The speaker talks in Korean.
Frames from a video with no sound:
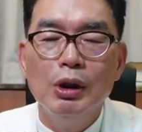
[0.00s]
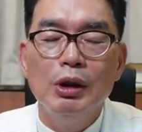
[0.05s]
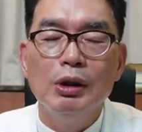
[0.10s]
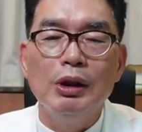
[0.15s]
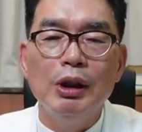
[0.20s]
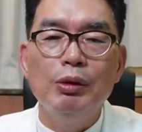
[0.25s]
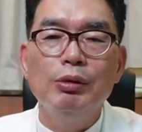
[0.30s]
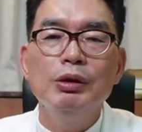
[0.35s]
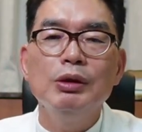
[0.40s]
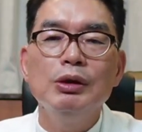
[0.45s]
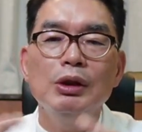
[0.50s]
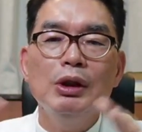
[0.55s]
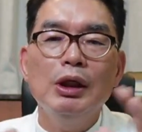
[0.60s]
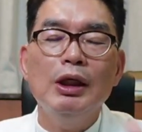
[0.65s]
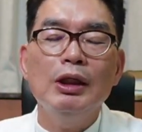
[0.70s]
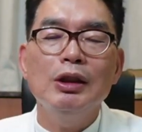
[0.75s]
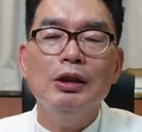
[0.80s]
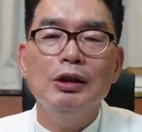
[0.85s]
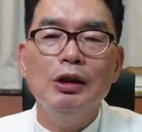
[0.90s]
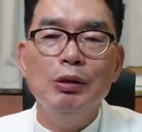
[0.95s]
내원을
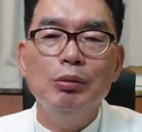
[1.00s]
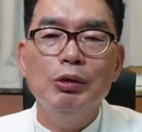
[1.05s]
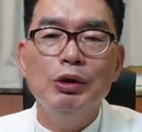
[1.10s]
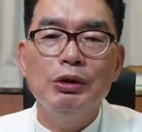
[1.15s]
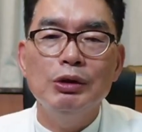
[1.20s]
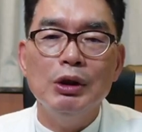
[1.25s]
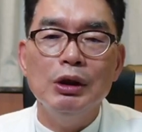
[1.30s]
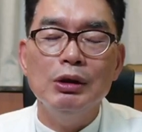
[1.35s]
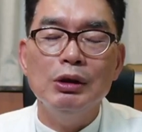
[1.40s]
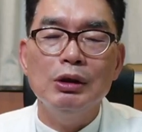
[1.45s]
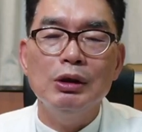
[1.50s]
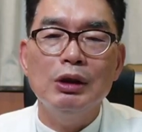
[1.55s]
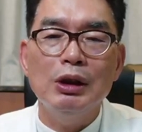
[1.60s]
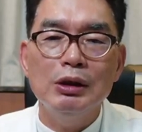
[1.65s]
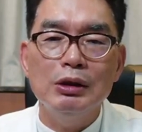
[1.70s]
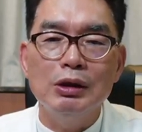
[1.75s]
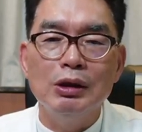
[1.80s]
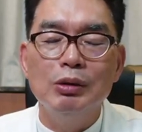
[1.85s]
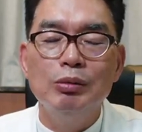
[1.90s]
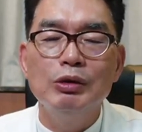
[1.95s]
하게 되면 여러
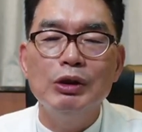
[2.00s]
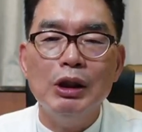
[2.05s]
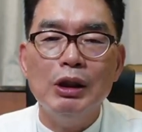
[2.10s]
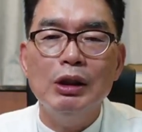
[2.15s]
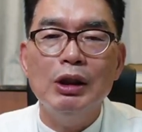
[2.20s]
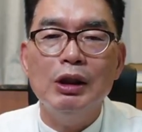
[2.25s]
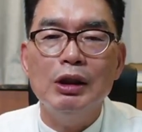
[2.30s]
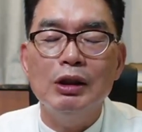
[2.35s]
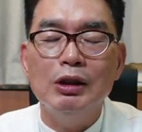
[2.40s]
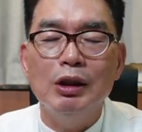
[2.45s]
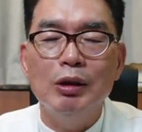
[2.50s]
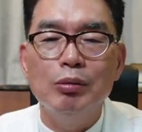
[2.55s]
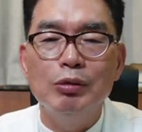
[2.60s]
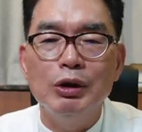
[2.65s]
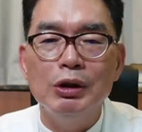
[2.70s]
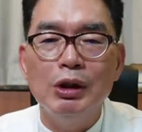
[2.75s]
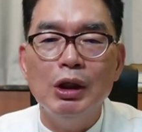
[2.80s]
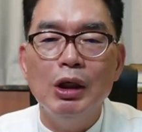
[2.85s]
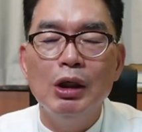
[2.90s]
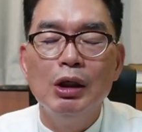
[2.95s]
가지 검사를 하게
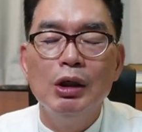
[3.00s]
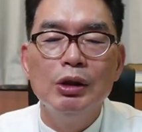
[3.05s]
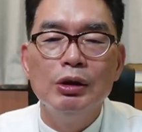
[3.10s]
됩니다.